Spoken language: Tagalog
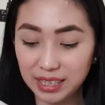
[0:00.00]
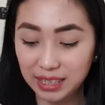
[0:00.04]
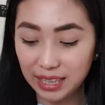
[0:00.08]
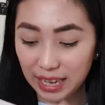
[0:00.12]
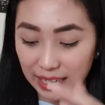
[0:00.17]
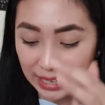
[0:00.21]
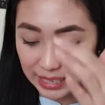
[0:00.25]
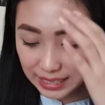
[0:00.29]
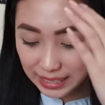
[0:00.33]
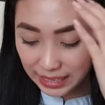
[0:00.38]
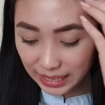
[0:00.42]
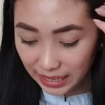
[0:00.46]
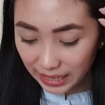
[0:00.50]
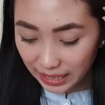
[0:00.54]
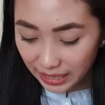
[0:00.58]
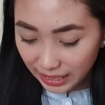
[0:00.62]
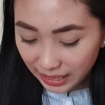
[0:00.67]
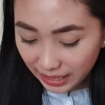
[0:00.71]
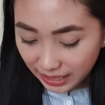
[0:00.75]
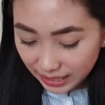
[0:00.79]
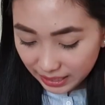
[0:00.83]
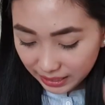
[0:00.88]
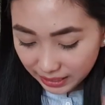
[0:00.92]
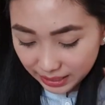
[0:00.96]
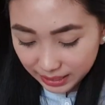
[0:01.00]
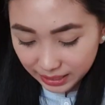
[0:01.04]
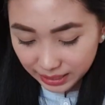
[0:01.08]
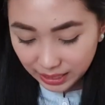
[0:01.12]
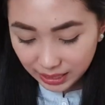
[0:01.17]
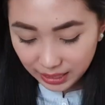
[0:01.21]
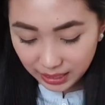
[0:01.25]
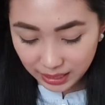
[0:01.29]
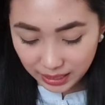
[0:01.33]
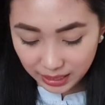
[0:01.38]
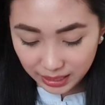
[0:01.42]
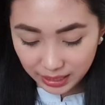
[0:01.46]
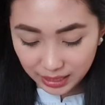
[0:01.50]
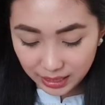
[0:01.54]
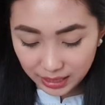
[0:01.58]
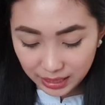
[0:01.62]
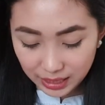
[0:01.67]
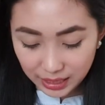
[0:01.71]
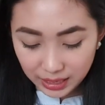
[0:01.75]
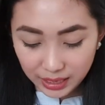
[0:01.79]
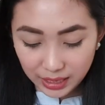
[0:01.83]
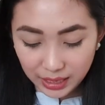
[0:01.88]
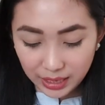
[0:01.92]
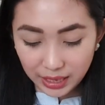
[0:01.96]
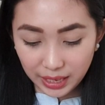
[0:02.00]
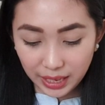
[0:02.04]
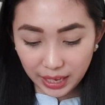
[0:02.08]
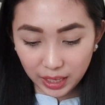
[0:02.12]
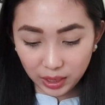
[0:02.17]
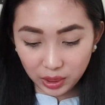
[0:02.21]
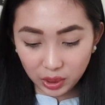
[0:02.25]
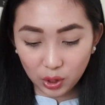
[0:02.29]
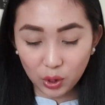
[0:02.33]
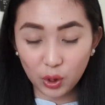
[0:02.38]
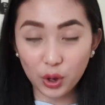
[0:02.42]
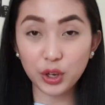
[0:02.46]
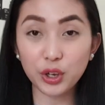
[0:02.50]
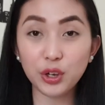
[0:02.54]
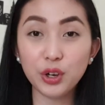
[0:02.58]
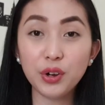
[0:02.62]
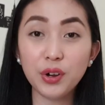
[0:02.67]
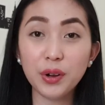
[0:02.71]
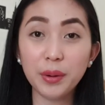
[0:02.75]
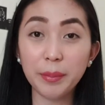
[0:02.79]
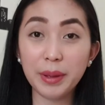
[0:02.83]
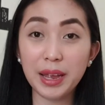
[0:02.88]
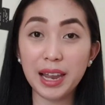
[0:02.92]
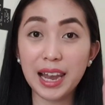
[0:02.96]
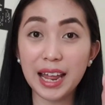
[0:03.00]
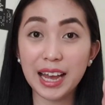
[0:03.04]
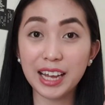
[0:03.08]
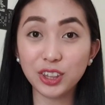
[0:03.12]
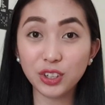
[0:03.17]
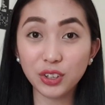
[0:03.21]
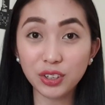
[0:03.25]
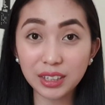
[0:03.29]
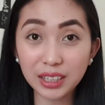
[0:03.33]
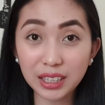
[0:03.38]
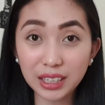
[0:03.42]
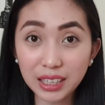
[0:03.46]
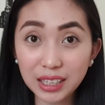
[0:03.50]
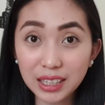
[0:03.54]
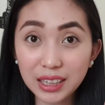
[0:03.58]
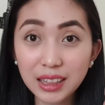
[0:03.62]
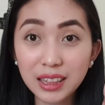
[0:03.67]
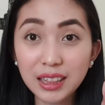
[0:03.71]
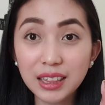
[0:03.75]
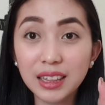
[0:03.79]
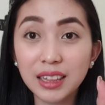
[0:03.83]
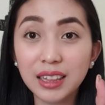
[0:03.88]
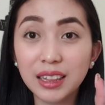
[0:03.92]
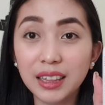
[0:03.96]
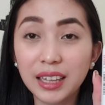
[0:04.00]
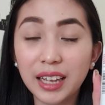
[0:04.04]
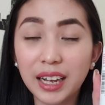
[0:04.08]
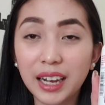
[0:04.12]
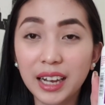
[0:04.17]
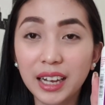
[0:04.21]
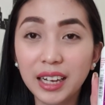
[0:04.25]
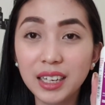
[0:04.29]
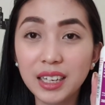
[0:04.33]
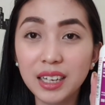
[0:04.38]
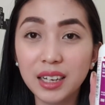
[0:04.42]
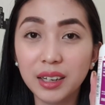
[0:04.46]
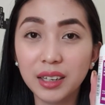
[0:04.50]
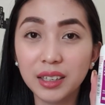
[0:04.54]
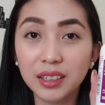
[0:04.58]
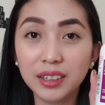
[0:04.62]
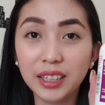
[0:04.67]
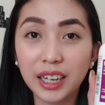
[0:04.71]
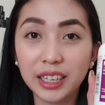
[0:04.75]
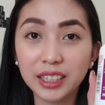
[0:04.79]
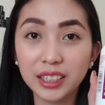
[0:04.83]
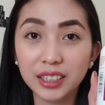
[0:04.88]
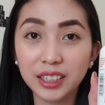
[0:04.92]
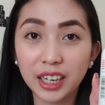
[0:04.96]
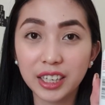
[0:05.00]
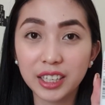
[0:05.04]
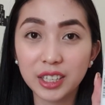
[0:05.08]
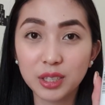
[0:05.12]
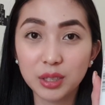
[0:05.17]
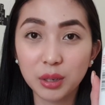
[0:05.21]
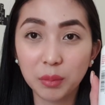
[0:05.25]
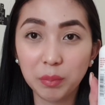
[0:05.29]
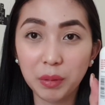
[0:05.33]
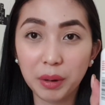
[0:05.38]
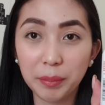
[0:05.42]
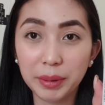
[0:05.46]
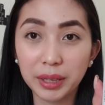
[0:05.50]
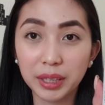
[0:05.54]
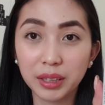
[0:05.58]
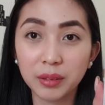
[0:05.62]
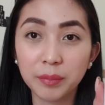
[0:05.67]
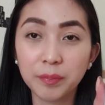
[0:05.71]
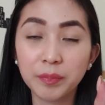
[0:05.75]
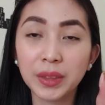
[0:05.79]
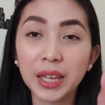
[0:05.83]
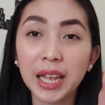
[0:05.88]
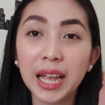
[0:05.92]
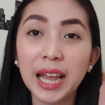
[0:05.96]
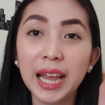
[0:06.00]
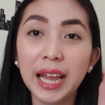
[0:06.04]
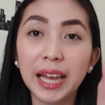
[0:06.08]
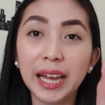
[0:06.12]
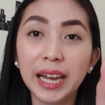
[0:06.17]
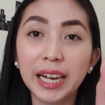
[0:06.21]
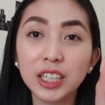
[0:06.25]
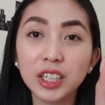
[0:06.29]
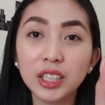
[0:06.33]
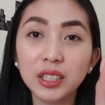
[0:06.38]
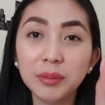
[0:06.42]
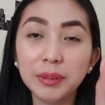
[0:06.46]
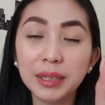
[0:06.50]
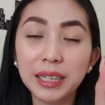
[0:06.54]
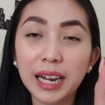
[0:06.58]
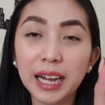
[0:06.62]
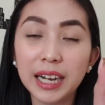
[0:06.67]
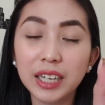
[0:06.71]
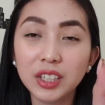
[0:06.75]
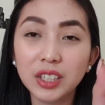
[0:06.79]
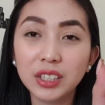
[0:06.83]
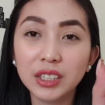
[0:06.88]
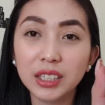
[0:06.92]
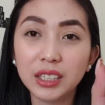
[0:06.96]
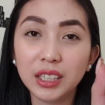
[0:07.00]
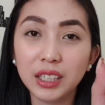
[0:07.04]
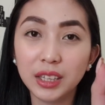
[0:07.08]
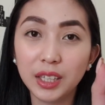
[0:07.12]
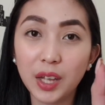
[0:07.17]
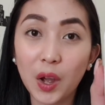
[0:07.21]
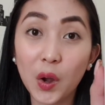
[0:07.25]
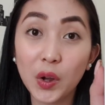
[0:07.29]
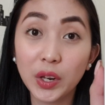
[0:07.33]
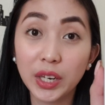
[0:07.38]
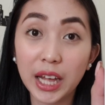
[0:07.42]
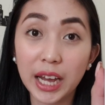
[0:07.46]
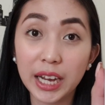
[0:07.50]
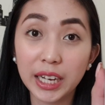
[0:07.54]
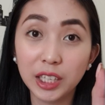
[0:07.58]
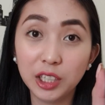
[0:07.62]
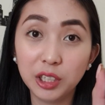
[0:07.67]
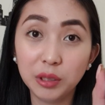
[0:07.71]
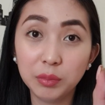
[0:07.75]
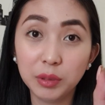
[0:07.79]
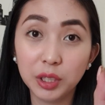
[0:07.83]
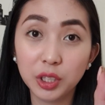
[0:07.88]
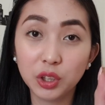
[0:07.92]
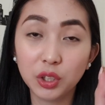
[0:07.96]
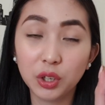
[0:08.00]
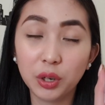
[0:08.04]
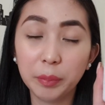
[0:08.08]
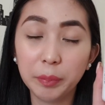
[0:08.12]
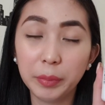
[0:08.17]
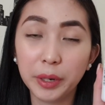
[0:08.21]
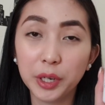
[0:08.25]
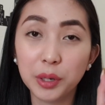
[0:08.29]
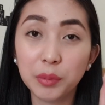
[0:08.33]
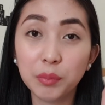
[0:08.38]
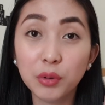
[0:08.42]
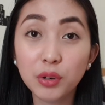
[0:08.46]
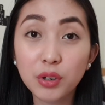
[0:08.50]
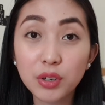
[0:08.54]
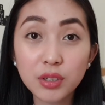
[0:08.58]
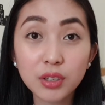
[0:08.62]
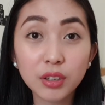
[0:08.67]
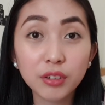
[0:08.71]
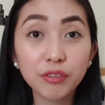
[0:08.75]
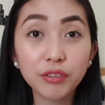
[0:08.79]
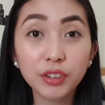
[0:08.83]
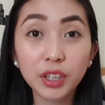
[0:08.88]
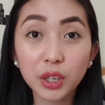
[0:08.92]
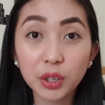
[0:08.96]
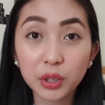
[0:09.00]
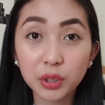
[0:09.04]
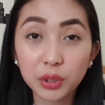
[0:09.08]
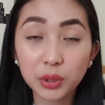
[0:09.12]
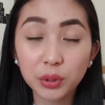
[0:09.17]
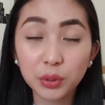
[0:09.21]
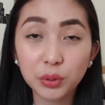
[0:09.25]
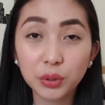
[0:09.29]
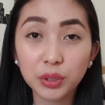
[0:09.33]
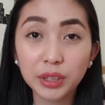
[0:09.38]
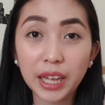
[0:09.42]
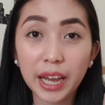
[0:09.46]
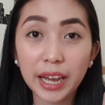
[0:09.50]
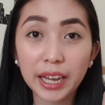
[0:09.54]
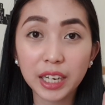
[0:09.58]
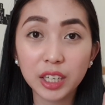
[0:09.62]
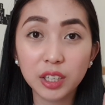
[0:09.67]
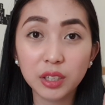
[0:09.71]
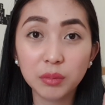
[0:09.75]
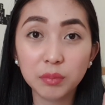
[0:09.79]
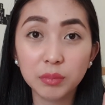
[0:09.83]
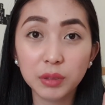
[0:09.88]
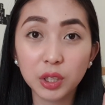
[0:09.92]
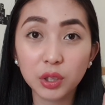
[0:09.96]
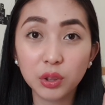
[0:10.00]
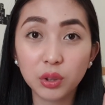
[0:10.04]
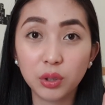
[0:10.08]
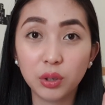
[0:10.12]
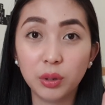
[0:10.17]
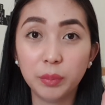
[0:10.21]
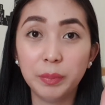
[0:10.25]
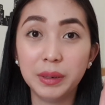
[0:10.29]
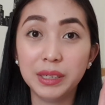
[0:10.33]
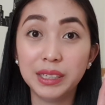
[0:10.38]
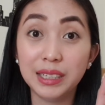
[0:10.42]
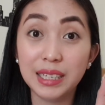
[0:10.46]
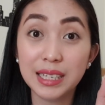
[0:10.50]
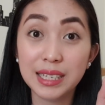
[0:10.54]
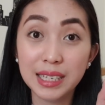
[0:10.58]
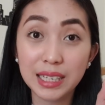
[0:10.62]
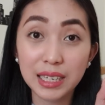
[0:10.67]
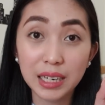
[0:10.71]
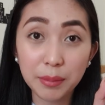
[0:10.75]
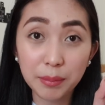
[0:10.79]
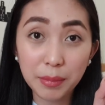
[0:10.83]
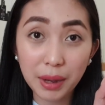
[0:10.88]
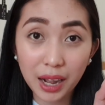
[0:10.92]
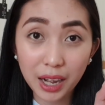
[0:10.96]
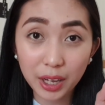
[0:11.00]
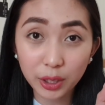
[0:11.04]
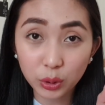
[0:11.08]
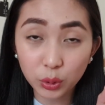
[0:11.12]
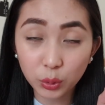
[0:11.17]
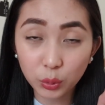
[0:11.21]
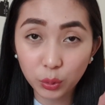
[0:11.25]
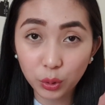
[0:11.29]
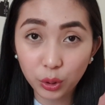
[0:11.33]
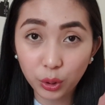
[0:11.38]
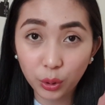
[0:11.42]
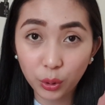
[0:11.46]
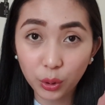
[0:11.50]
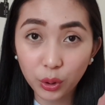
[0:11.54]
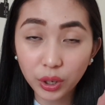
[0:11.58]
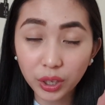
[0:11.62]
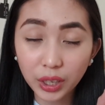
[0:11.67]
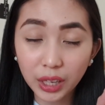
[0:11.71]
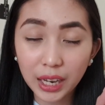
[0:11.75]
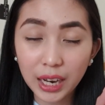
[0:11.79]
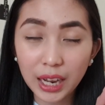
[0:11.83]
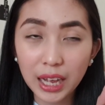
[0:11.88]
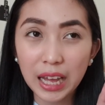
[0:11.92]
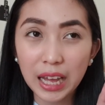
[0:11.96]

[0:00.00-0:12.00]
Next is ito, yung melatonin na dietary supplement. Itong melatonin, hindi ako nainom nito, pero most of the crew nainom nito pag di sila makatulog.